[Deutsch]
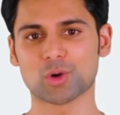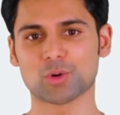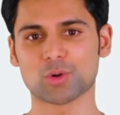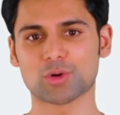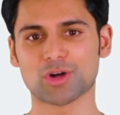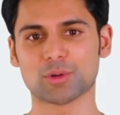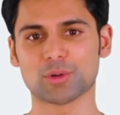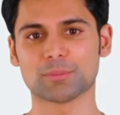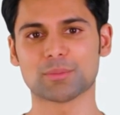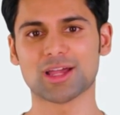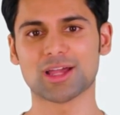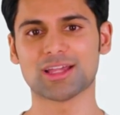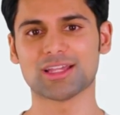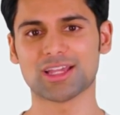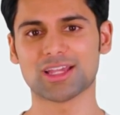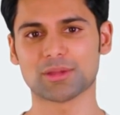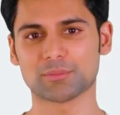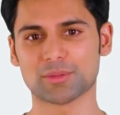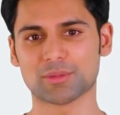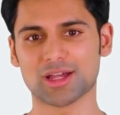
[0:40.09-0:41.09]
oder per
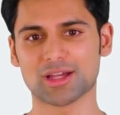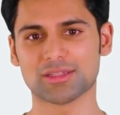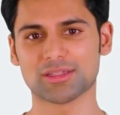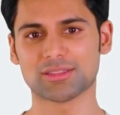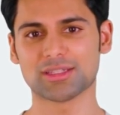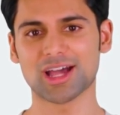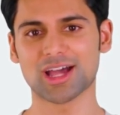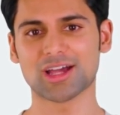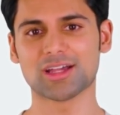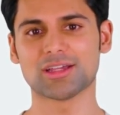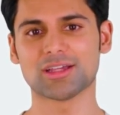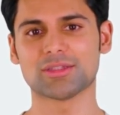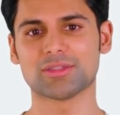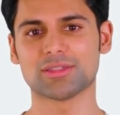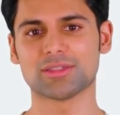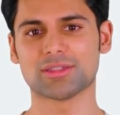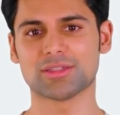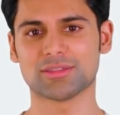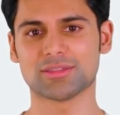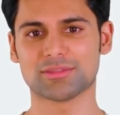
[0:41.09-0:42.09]
E-Mail
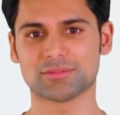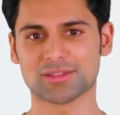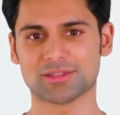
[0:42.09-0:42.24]
teilst.